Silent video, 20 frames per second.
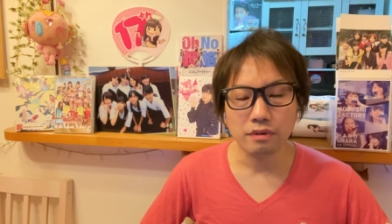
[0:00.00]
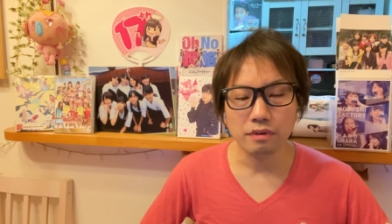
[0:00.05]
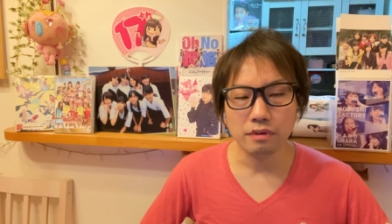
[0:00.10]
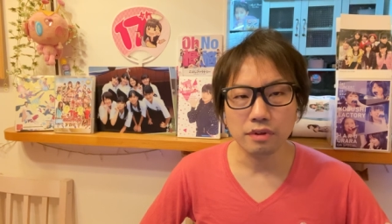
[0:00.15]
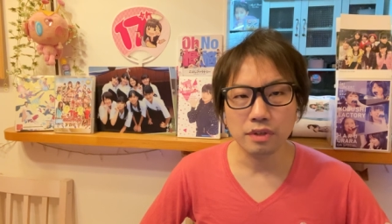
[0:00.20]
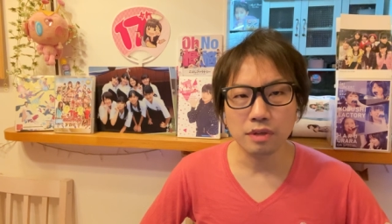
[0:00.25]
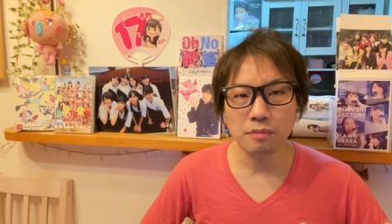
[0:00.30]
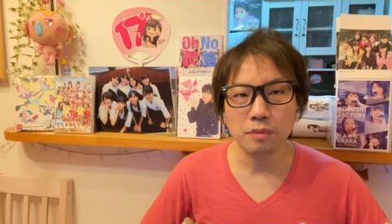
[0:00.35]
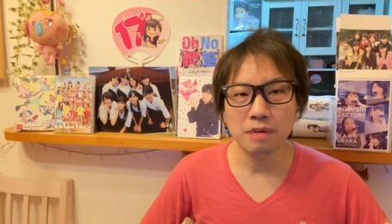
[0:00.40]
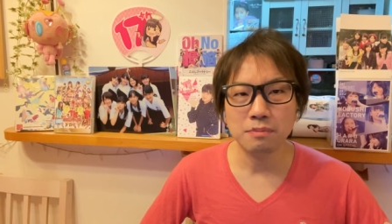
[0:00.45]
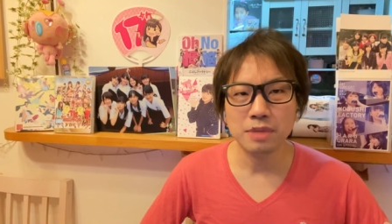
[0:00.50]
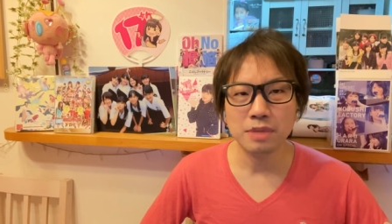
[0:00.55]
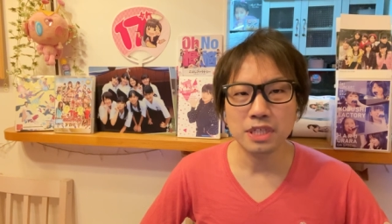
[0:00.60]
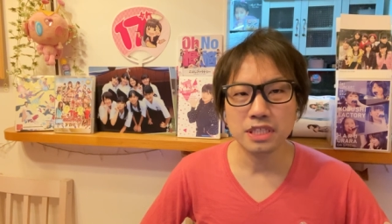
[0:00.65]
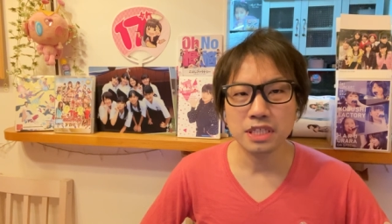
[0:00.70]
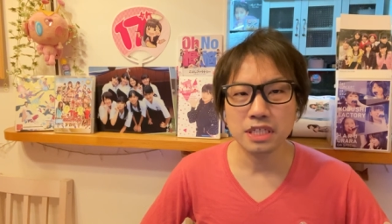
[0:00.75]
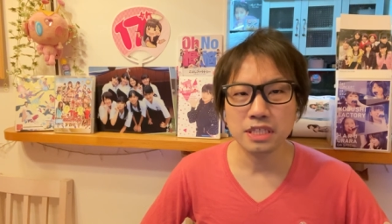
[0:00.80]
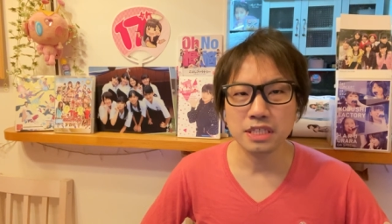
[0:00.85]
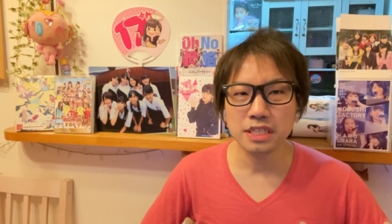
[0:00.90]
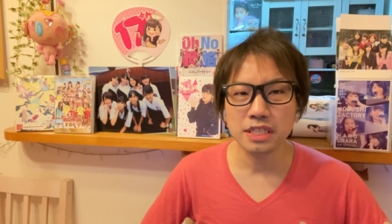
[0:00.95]
でも浜
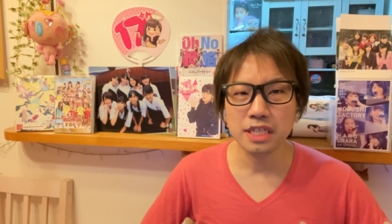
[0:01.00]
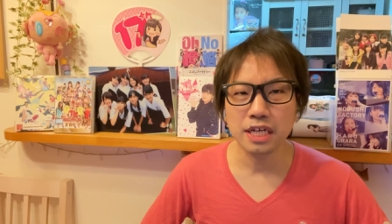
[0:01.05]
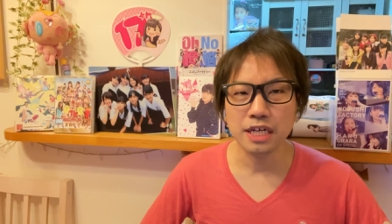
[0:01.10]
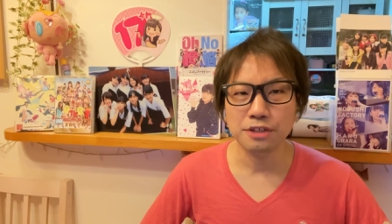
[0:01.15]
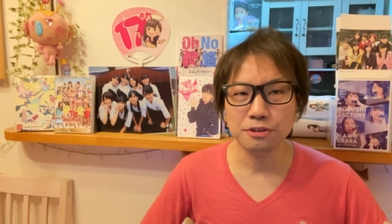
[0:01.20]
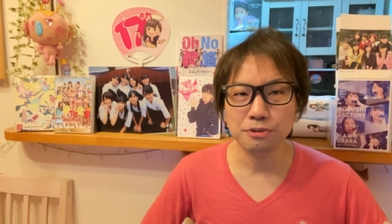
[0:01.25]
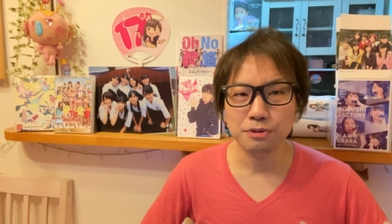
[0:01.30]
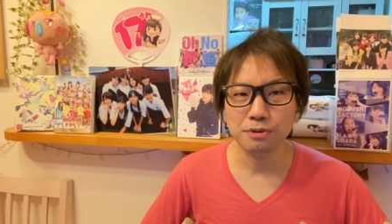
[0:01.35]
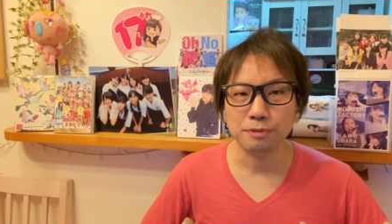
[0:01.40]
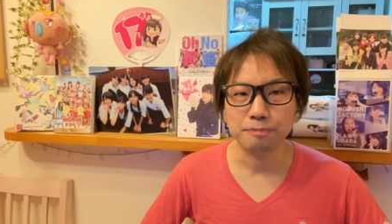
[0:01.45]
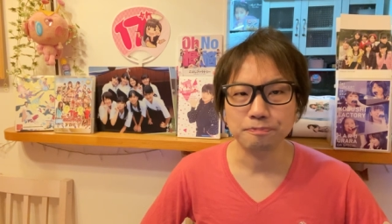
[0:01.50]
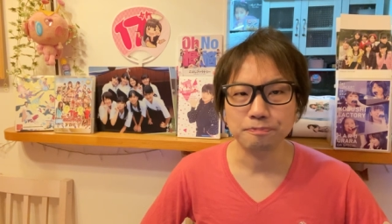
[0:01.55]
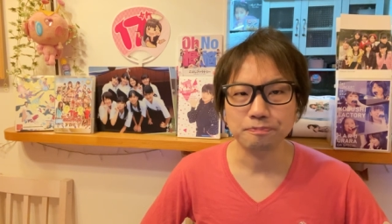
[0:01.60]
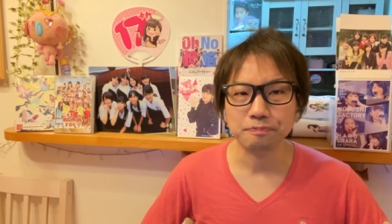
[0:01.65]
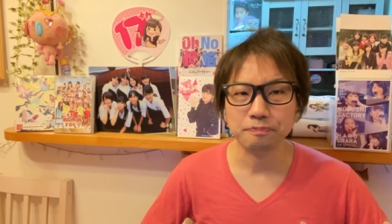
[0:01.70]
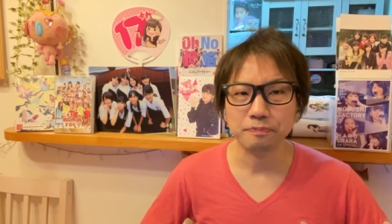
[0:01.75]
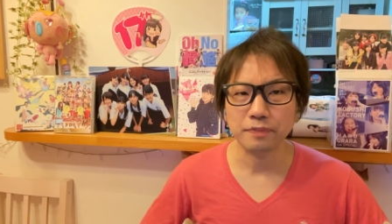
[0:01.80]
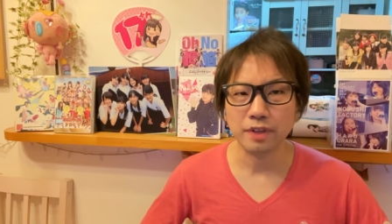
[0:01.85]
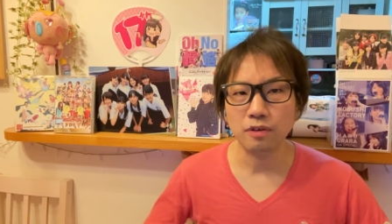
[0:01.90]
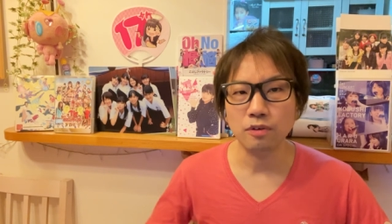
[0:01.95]
ちゃん自体の
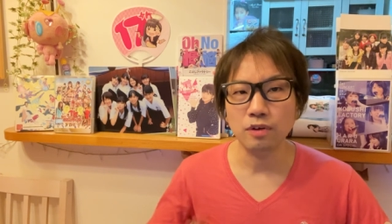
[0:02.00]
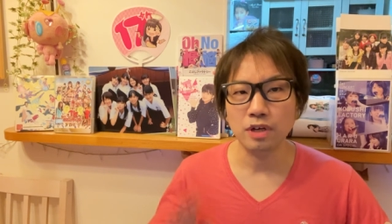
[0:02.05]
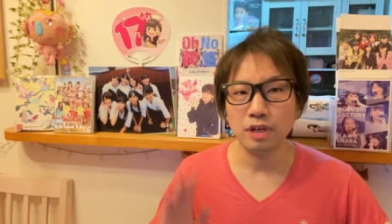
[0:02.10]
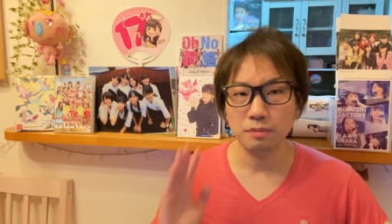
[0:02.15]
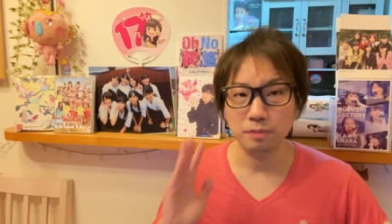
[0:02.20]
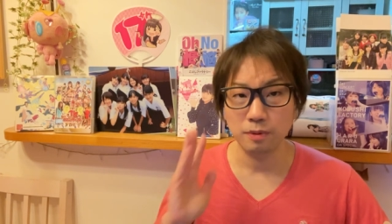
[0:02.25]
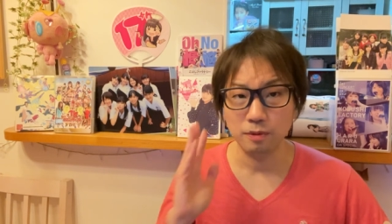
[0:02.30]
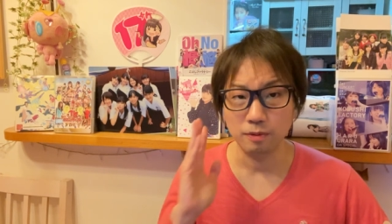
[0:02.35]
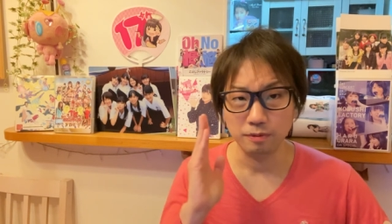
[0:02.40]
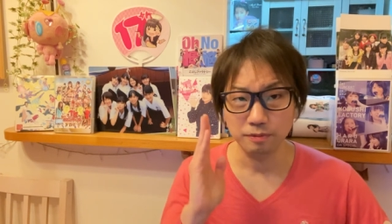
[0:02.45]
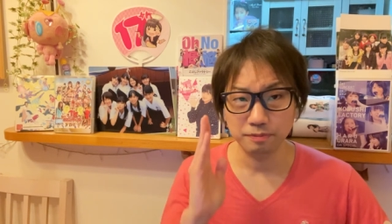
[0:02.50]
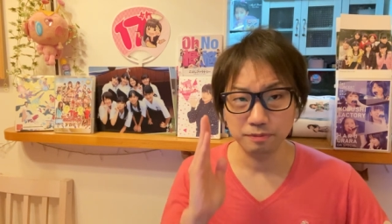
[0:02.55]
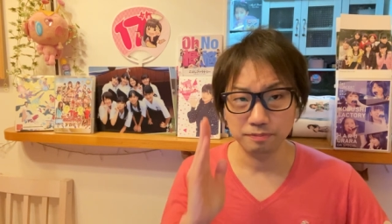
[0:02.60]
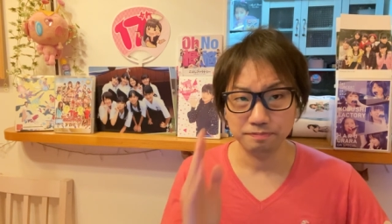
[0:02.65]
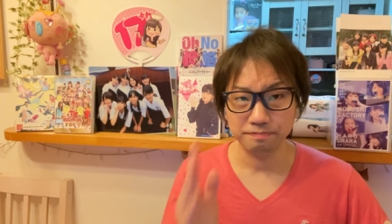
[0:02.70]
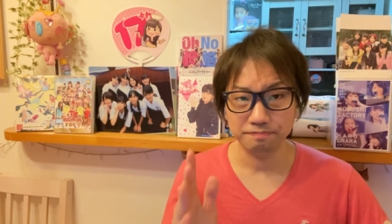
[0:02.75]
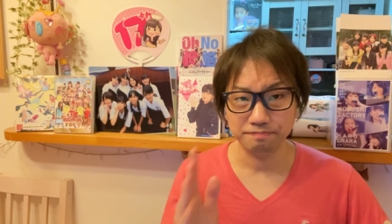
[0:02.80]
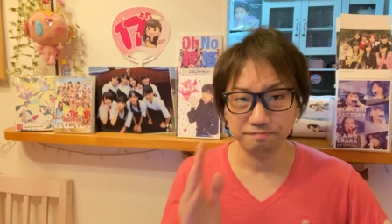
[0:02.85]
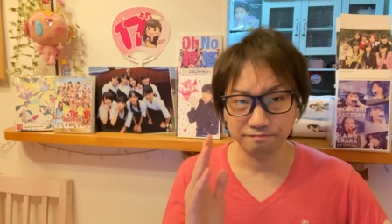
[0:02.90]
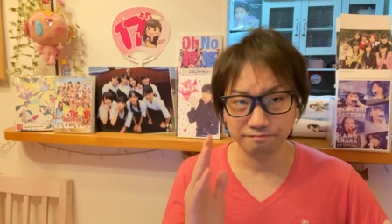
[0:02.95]
これはも
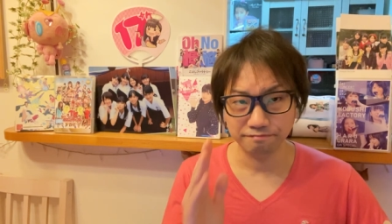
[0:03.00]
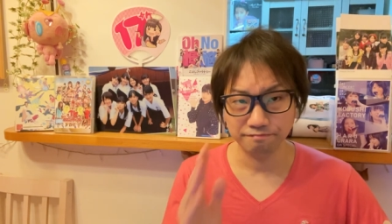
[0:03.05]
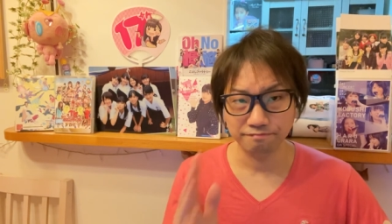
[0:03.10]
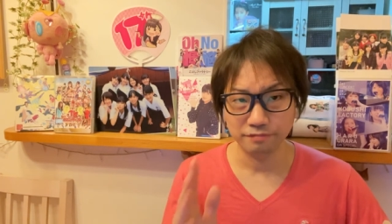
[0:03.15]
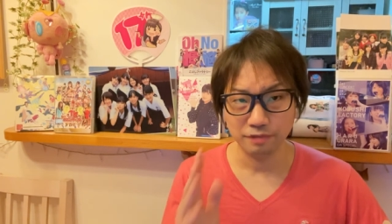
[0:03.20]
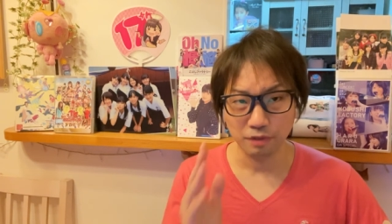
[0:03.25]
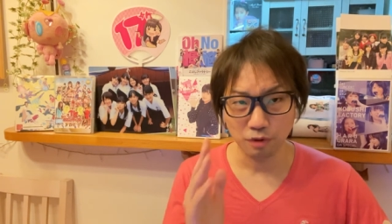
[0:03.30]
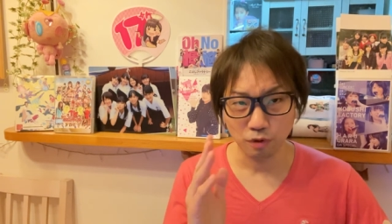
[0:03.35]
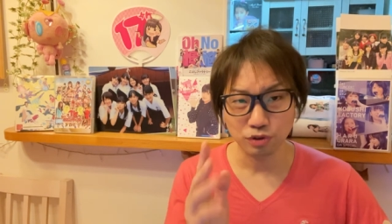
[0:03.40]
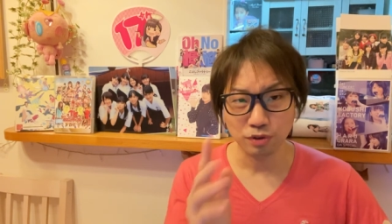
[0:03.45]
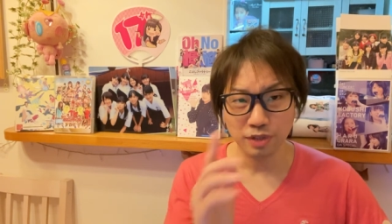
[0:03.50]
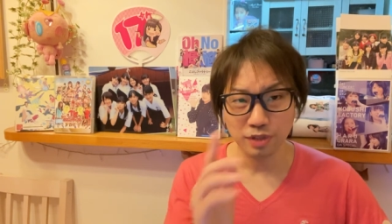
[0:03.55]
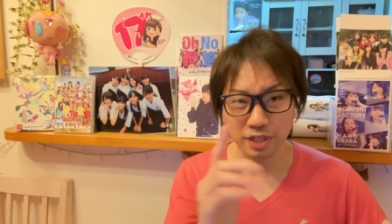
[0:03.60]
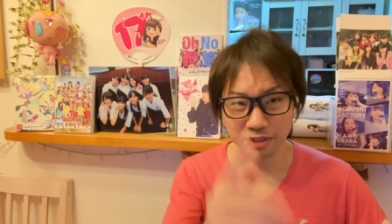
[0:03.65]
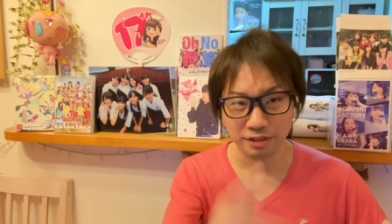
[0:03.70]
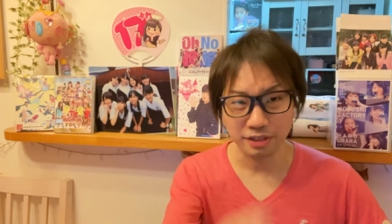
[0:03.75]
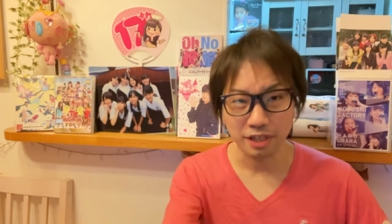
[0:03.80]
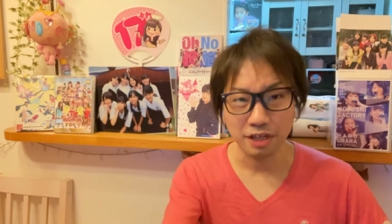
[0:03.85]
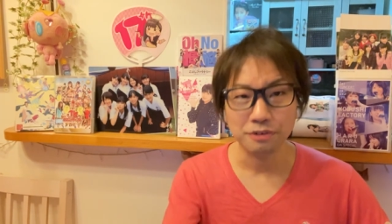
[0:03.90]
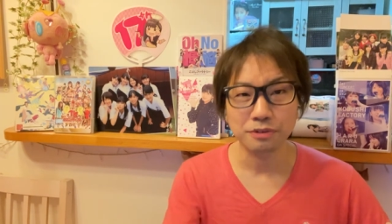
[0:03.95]
う恐れ
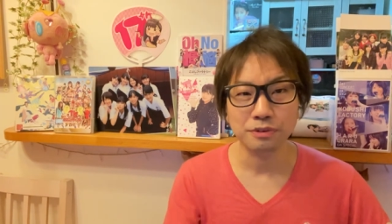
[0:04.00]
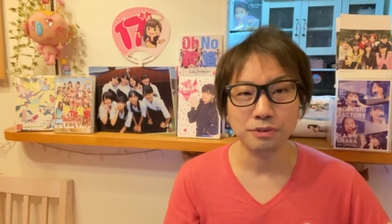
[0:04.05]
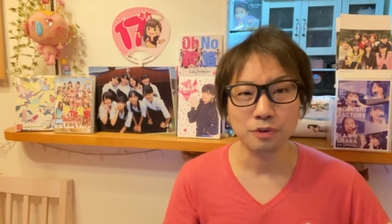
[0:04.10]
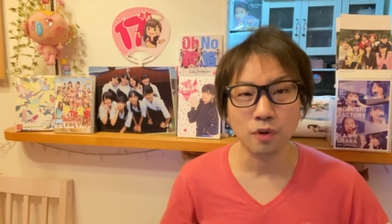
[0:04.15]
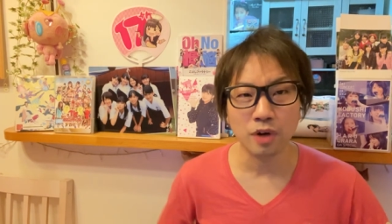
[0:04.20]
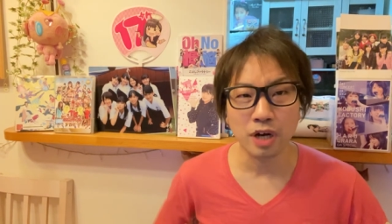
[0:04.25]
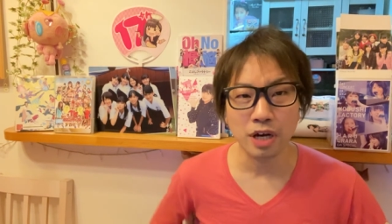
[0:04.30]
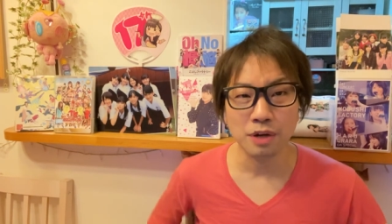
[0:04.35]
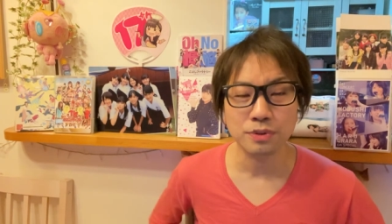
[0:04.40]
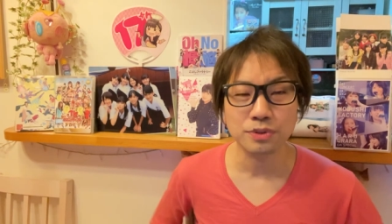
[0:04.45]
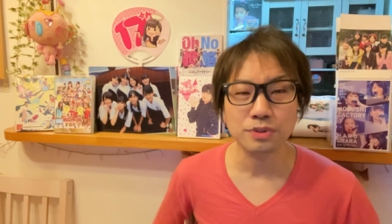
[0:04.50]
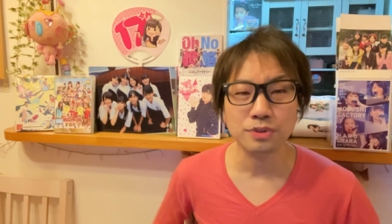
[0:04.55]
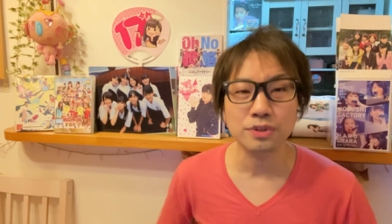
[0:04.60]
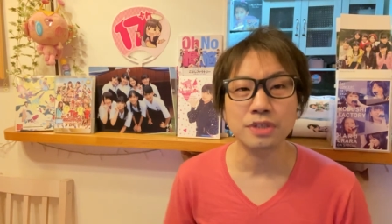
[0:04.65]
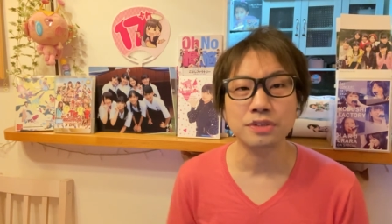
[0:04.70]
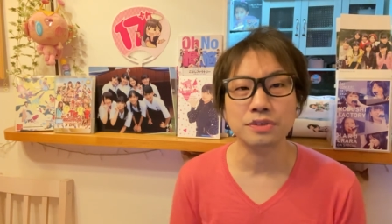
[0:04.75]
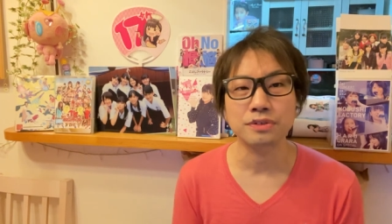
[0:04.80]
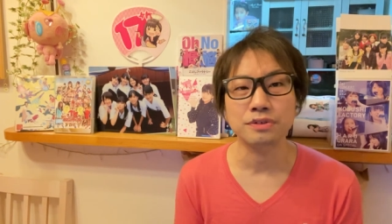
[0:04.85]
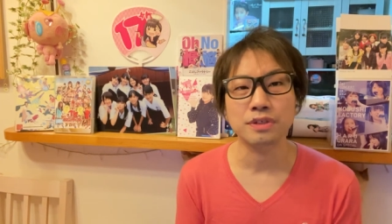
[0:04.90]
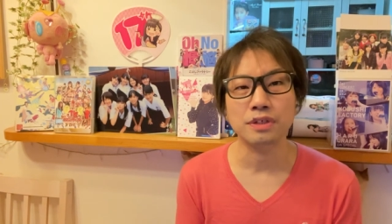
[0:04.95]
ずだよ、誤解を恐
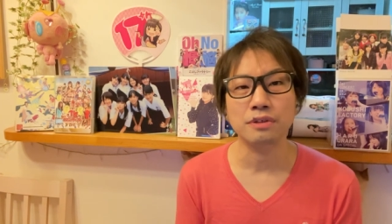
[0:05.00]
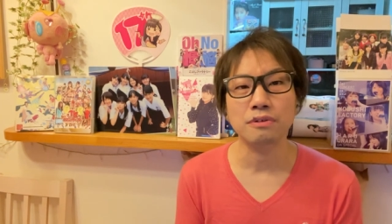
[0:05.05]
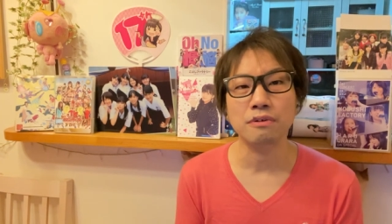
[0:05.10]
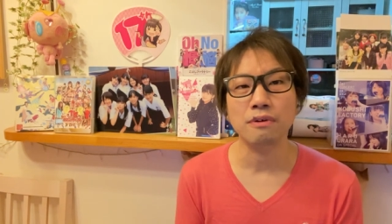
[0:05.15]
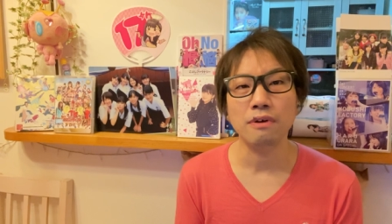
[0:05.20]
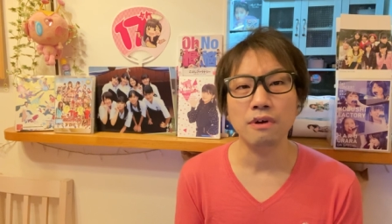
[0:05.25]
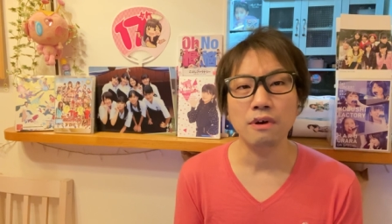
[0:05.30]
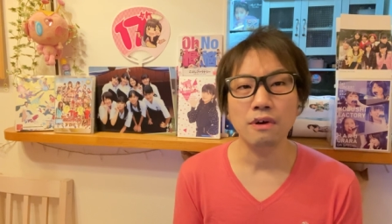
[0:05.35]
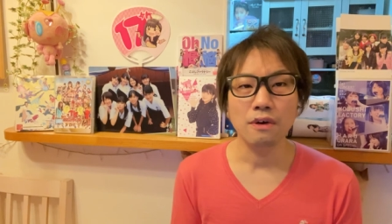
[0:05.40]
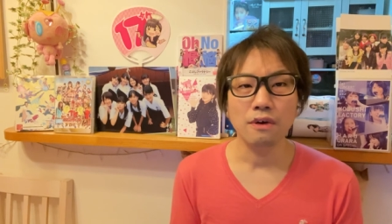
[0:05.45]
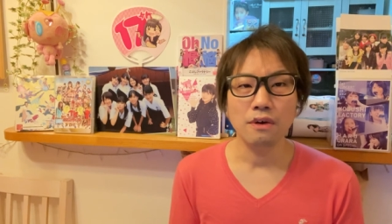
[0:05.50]
れず言うけど、